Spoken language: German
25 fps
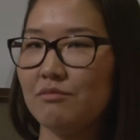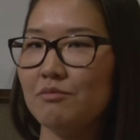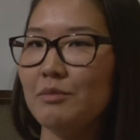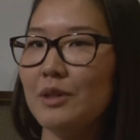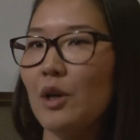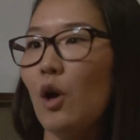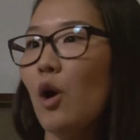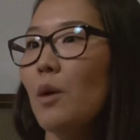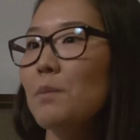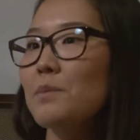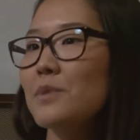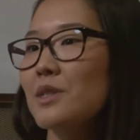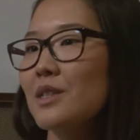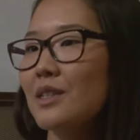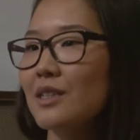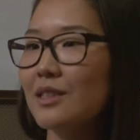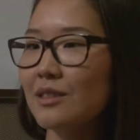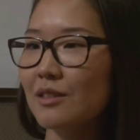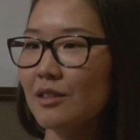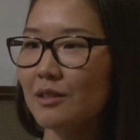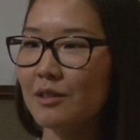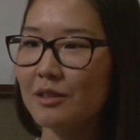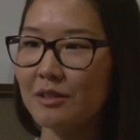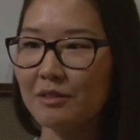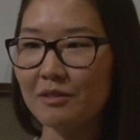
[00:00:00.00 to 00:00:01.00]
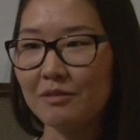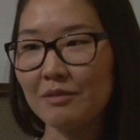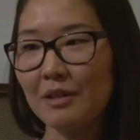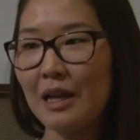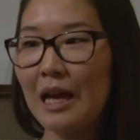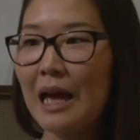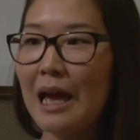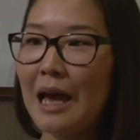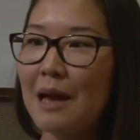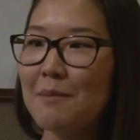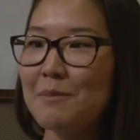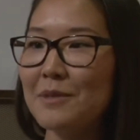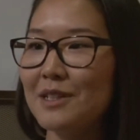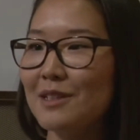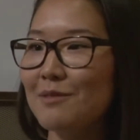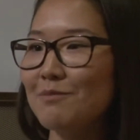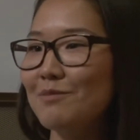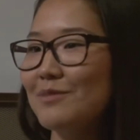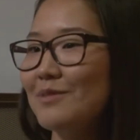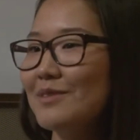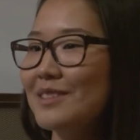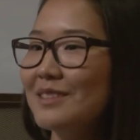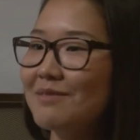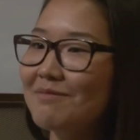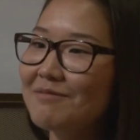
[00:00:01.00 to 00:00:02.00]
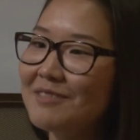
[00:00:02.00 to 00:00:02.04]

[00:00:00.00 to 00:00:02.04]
mit Absicht dann mit einem